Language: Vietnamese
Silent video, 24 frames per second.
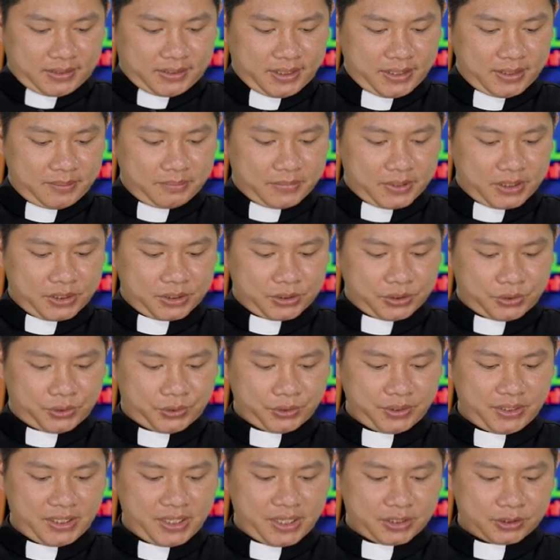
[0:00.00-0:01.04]
Tin mừng
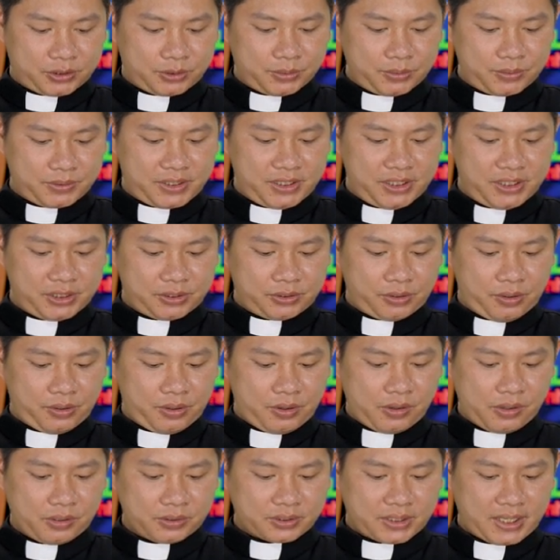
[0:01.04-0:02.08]
Chúa Giêsu
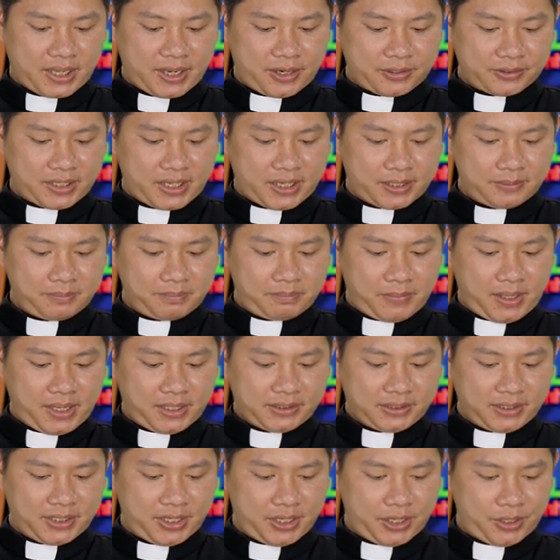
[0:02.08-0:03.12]
Kitô theo Thánh
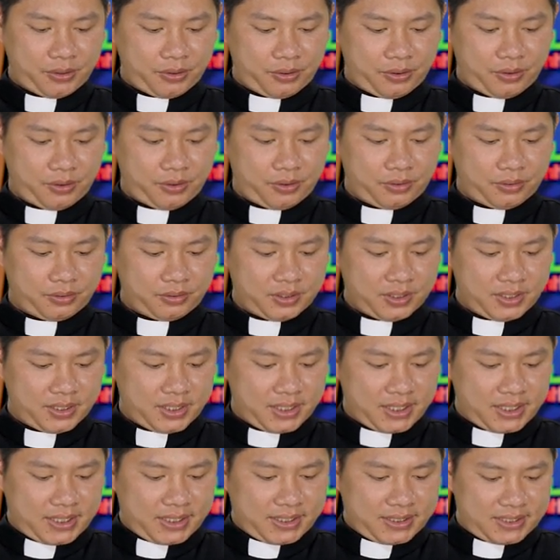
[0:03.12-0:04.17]
Mát-thêu.
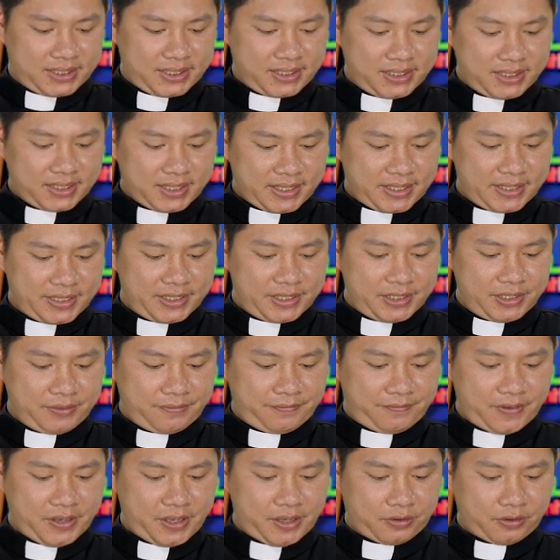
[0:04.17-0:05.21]
Khi ấy,
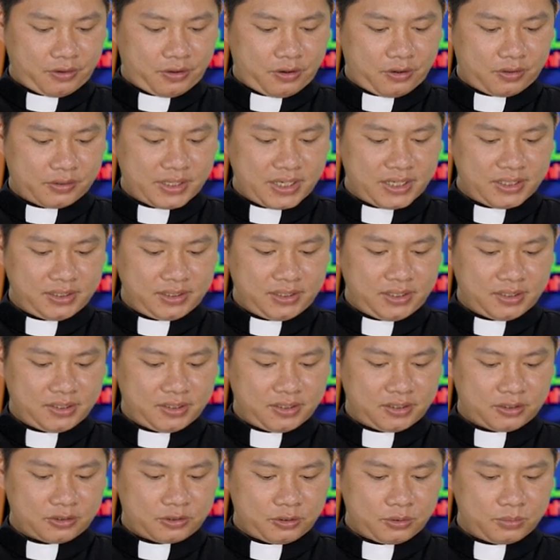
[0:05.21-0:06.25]
Phêrô đến
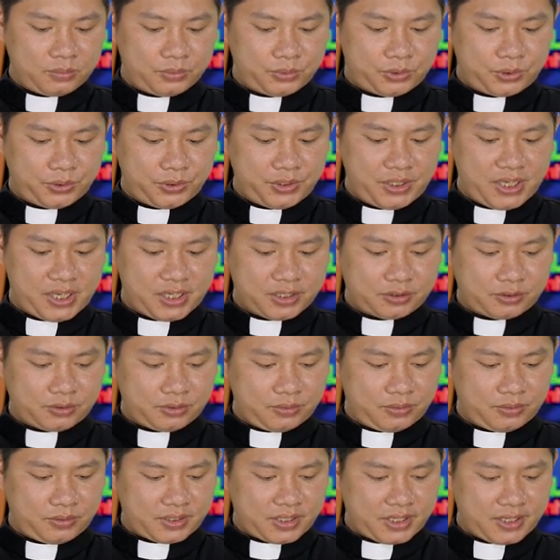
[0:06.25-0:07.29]
thưa cùng Chúa
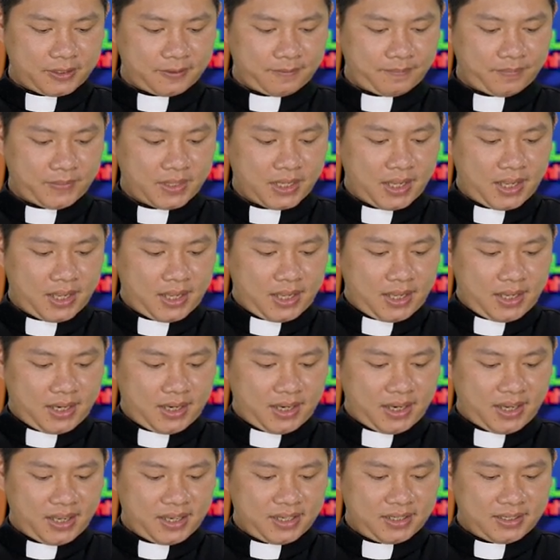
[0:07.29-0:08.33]
Giêsu rằng:
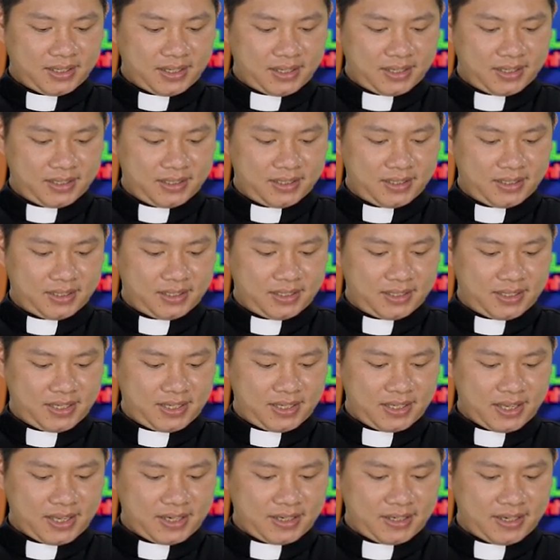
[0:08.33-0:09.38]
Lạy Thầy,
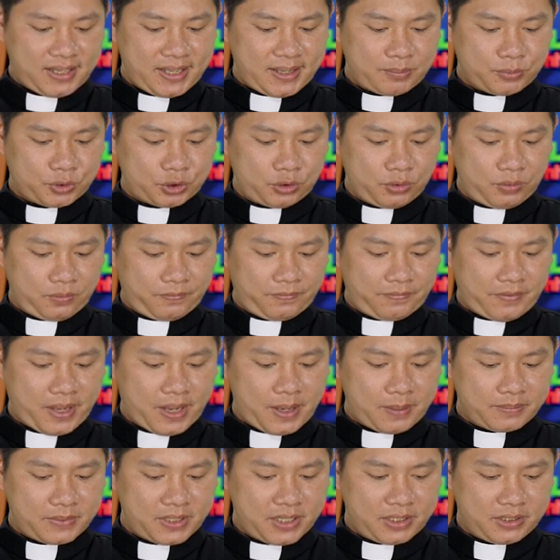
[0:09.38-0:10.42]
khi anh em xúc
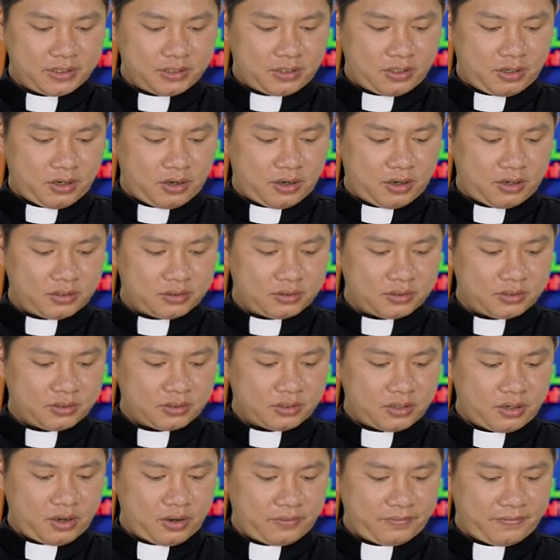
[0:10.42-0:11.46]
phạm đến con,
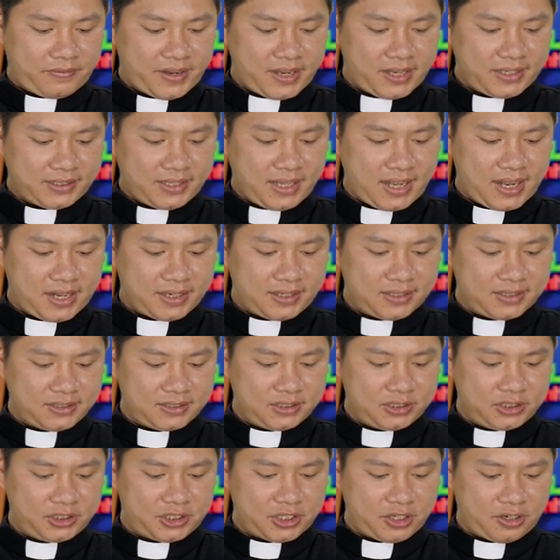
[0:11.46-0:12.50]
con phải tha
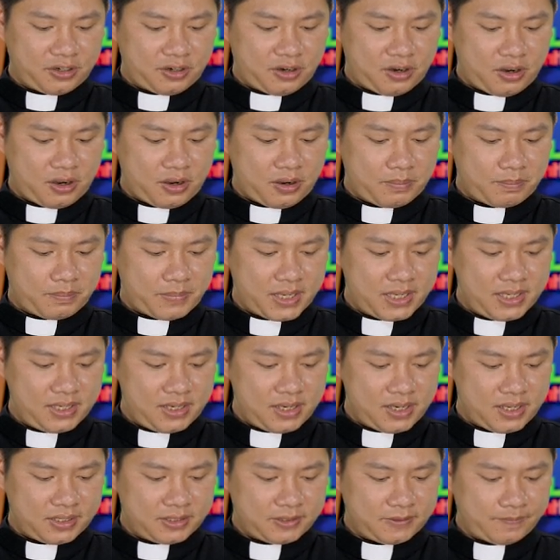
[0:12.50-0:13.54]
thứ cho họ mấy
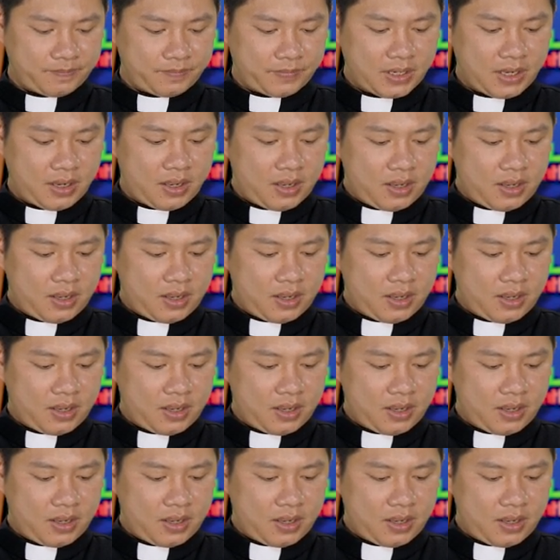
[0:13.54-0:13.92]
lần?